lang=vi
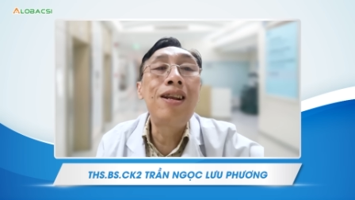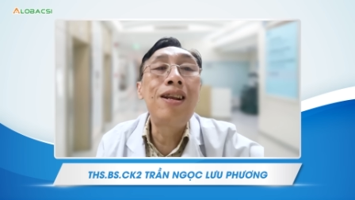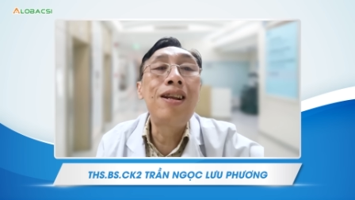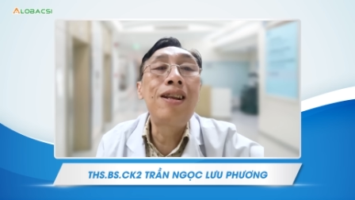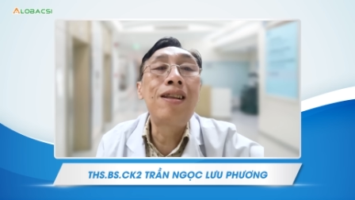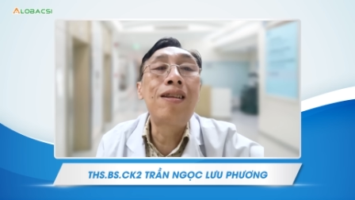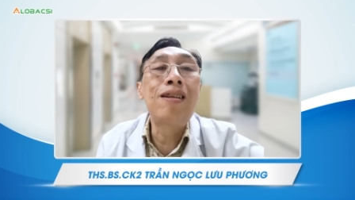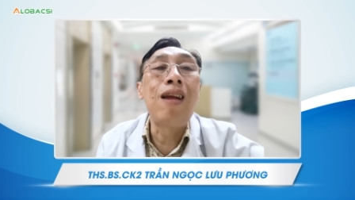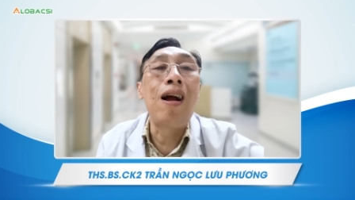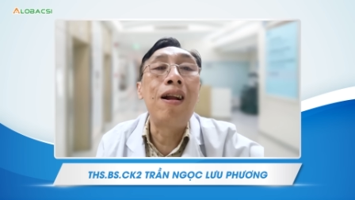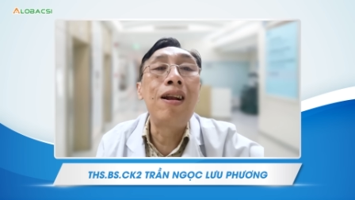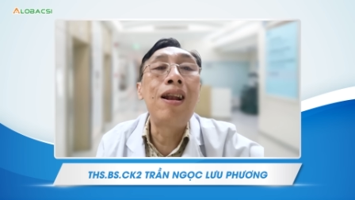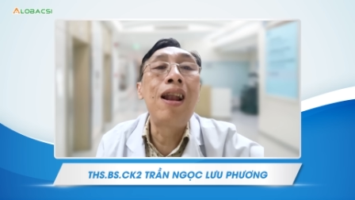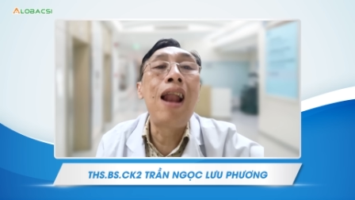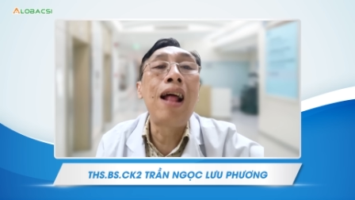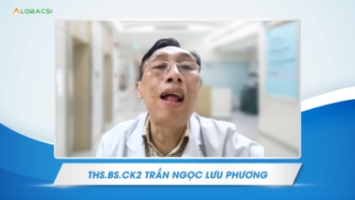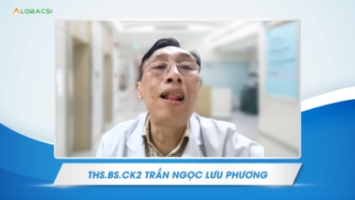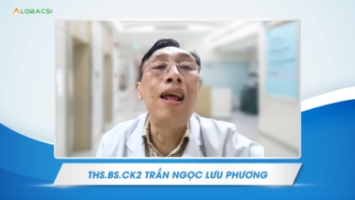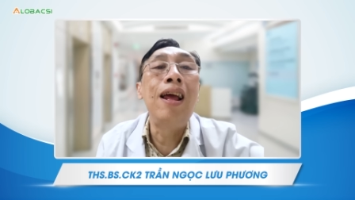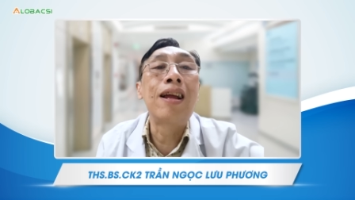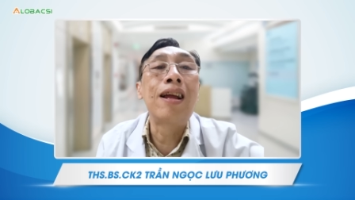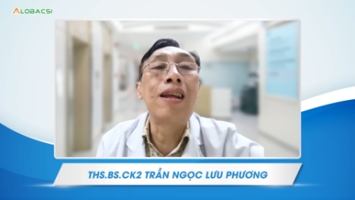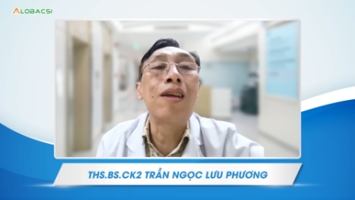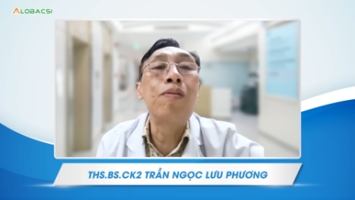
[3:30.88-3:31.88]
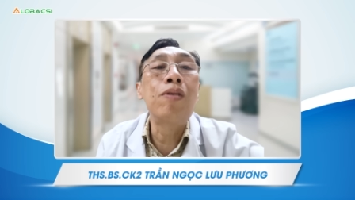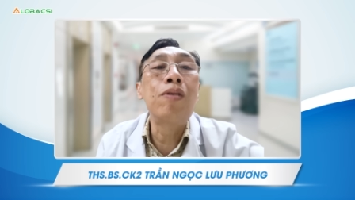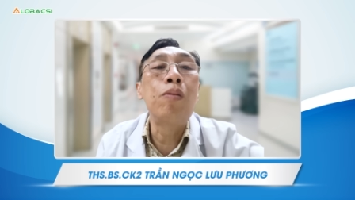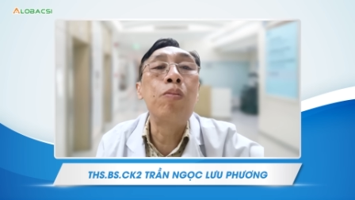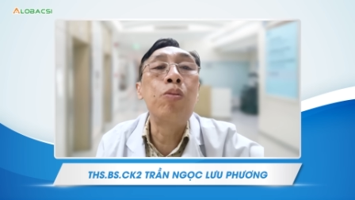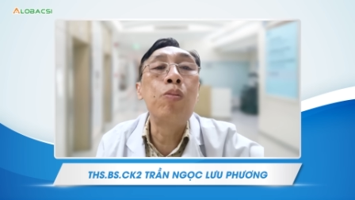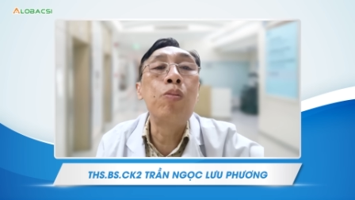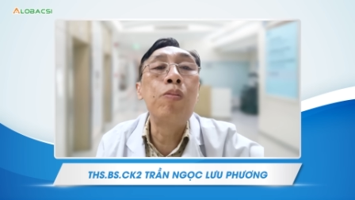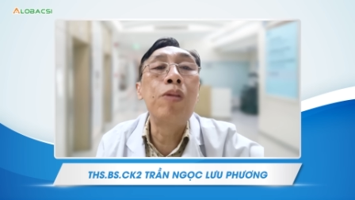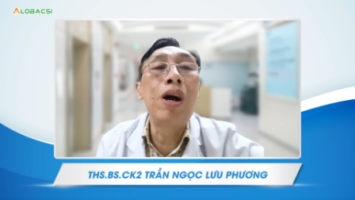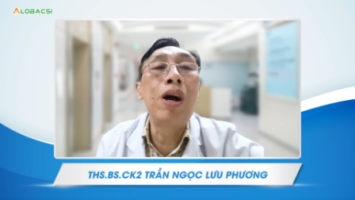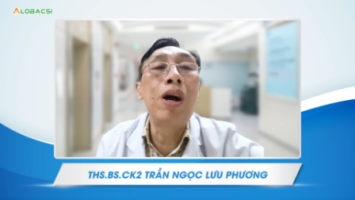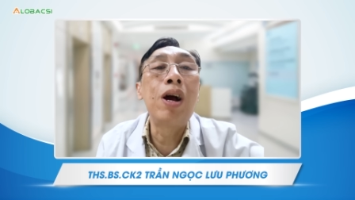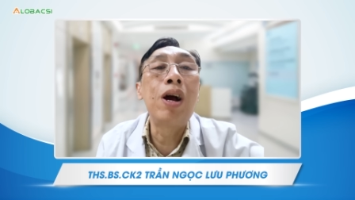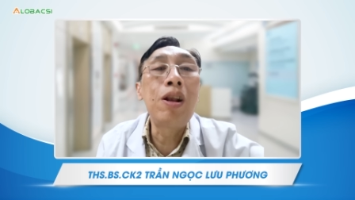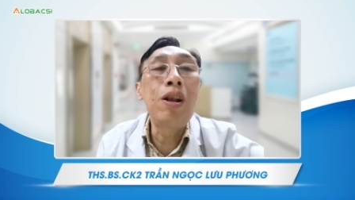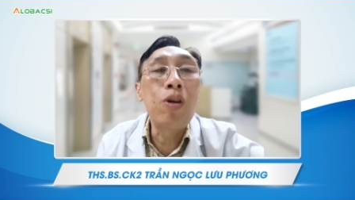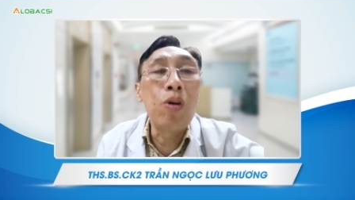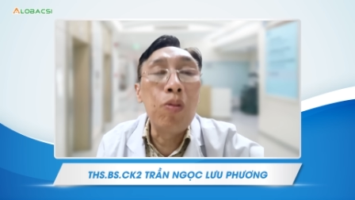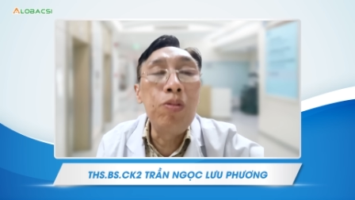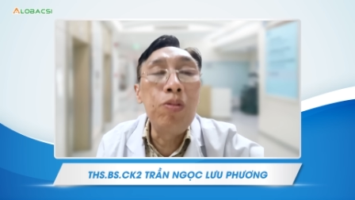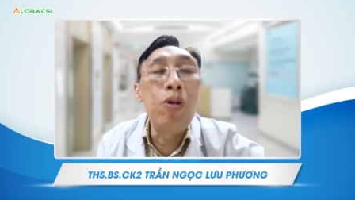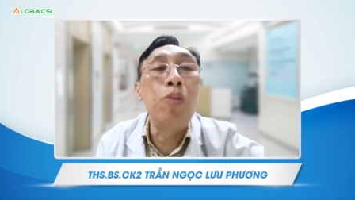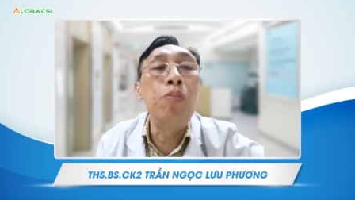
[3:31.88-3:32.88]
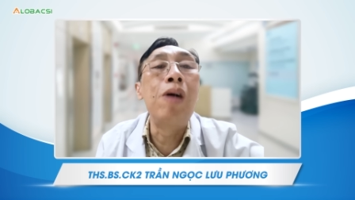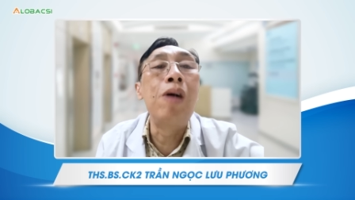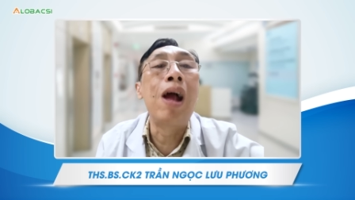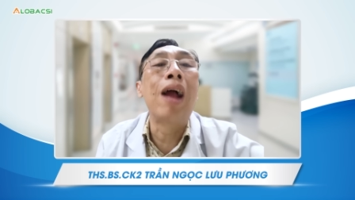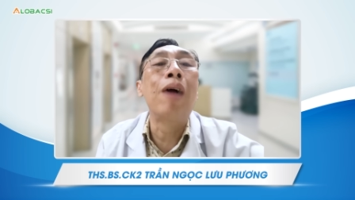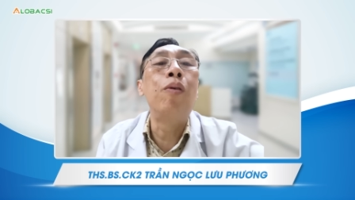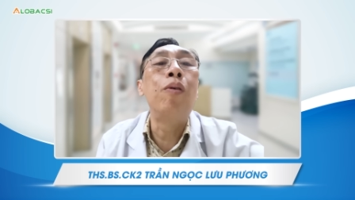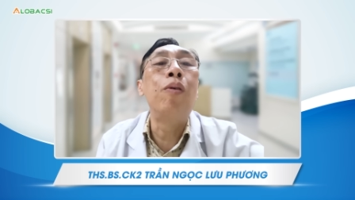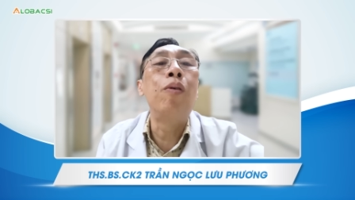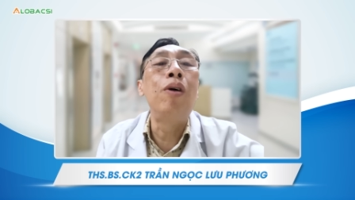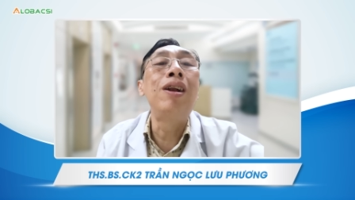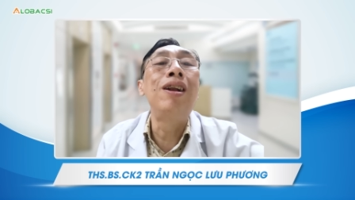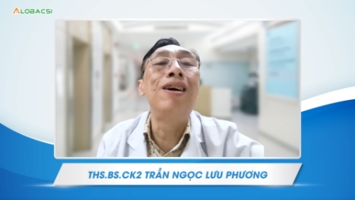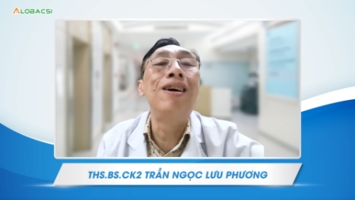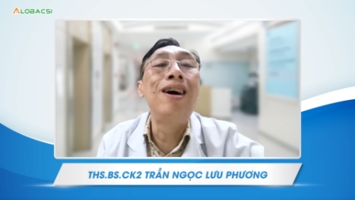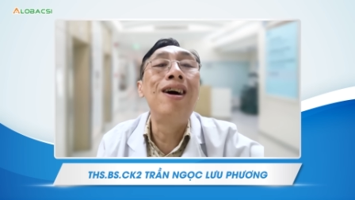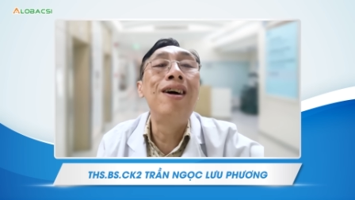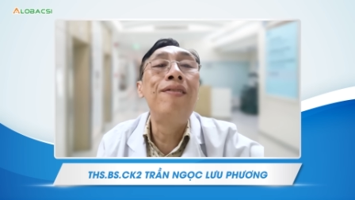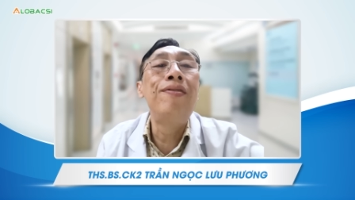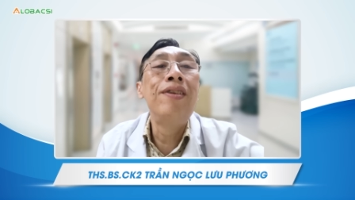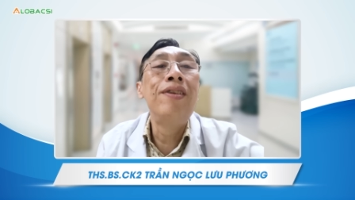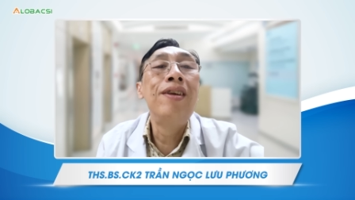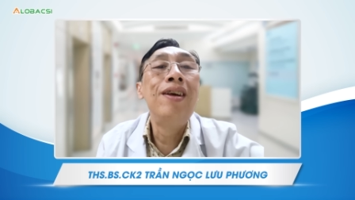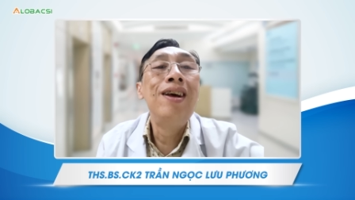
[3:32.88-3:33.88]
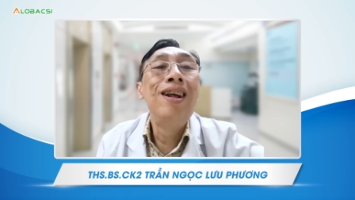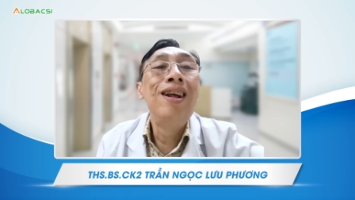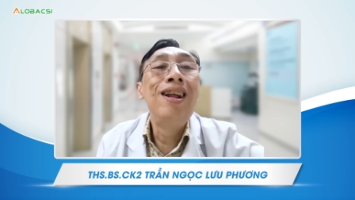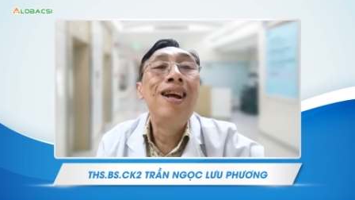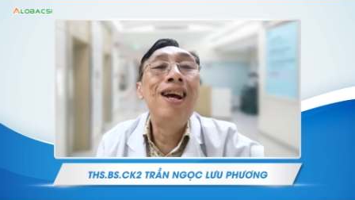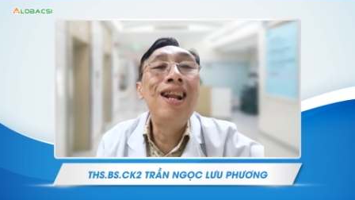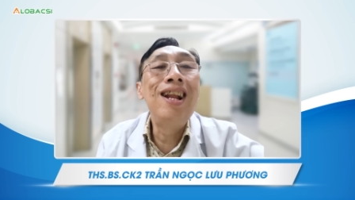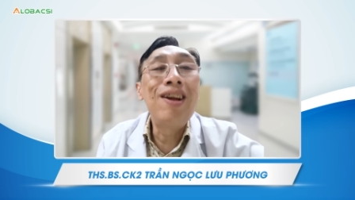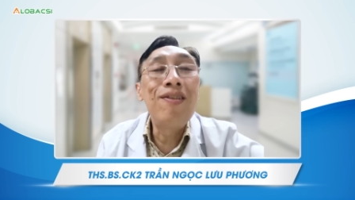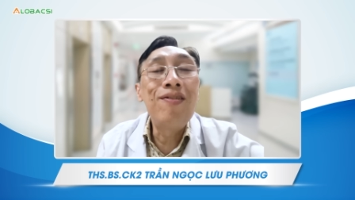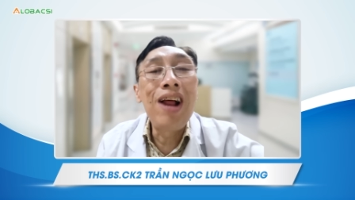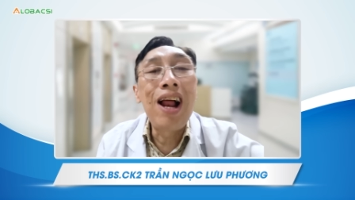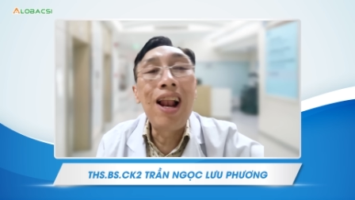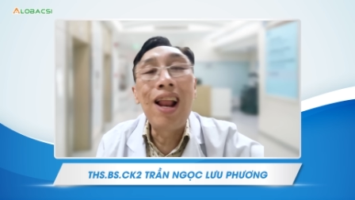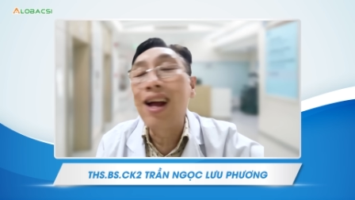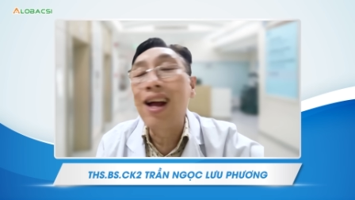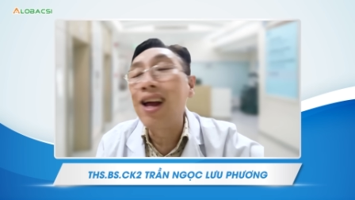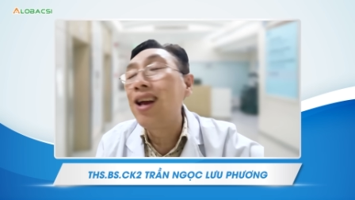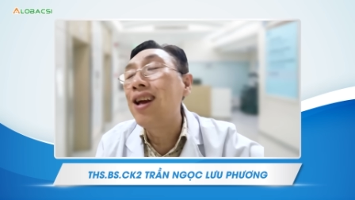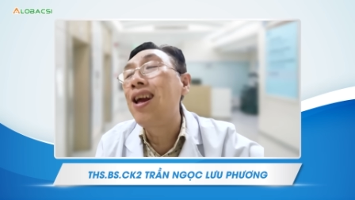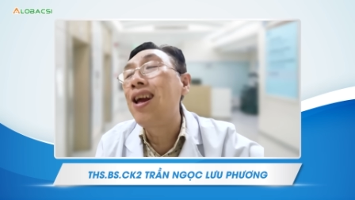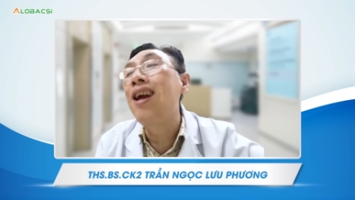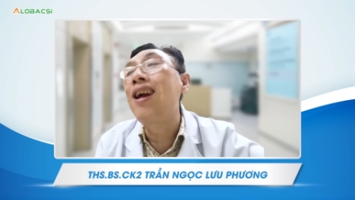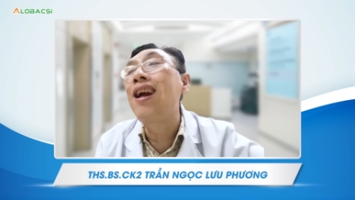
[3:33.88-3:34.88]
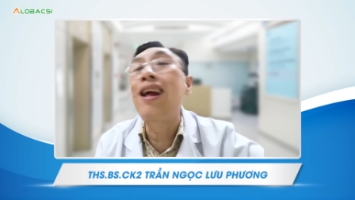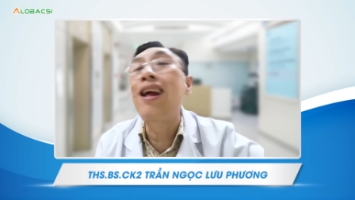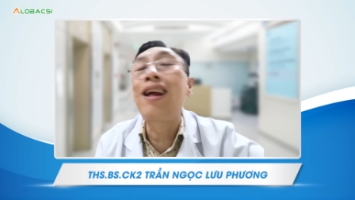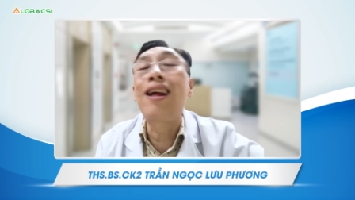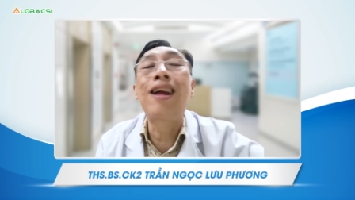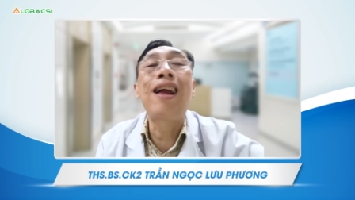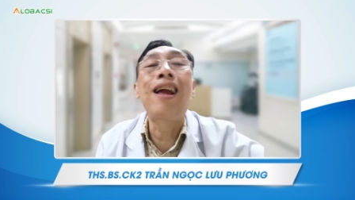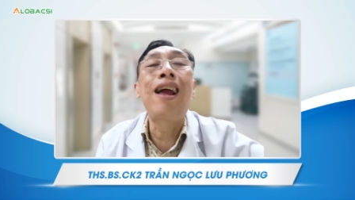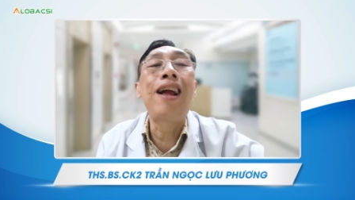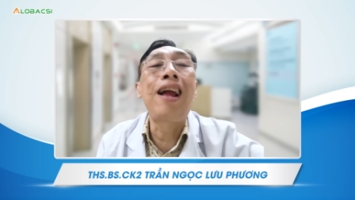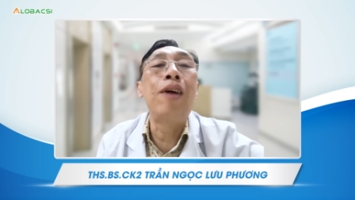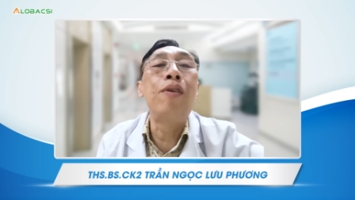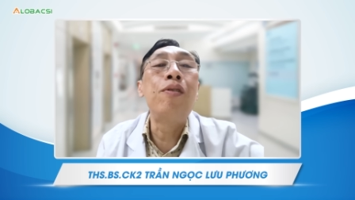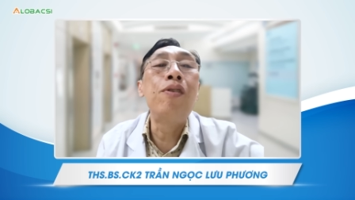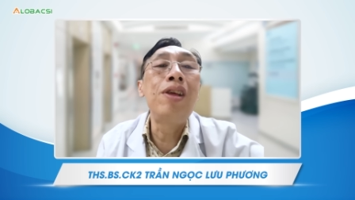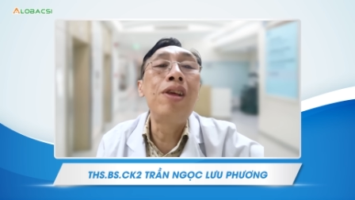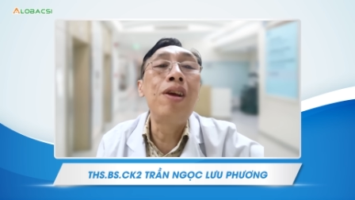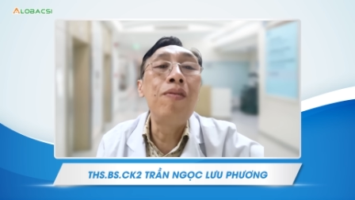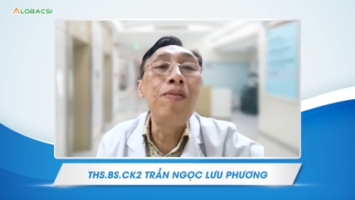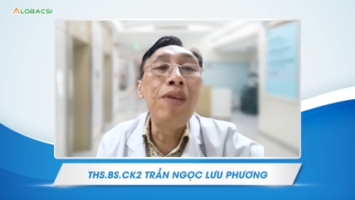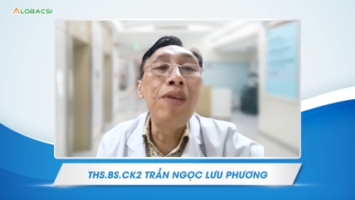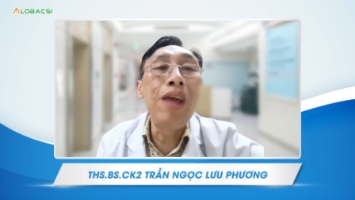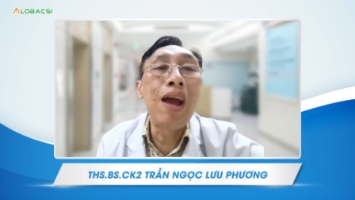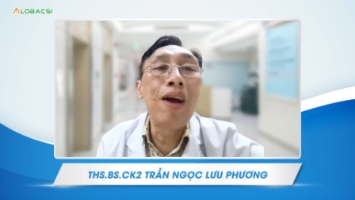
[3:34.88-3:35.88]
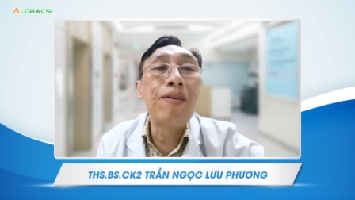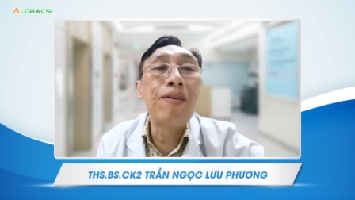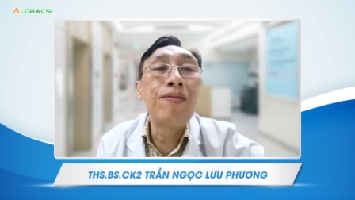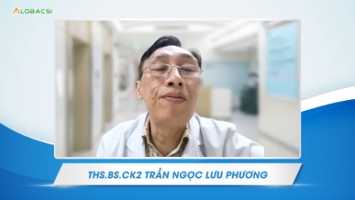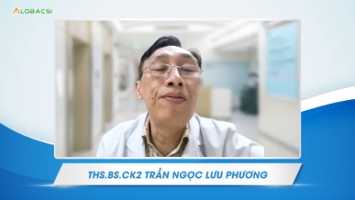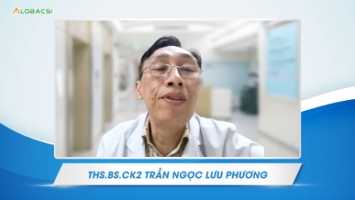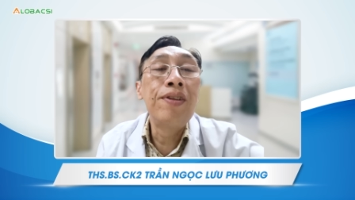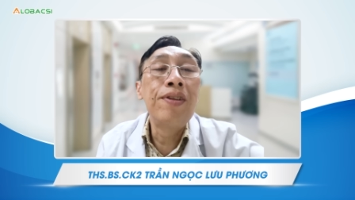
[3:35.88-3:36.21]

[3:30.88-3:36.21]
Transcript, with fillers: trận đá thiệt trong vòng chung kết cũng đụng Hàn Quốc nữa thì đâm ra là cái cái cái kiểu nó giống nhau